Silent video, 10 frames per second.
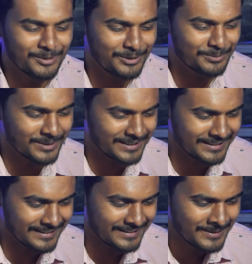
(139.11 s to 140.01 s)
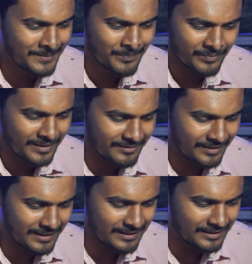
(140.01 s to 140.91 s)
போட்டிருப்பாங்க
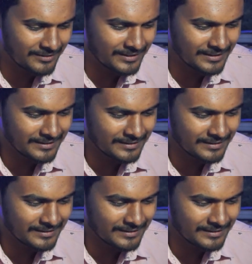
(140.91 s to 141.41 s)
வேறு லெவல்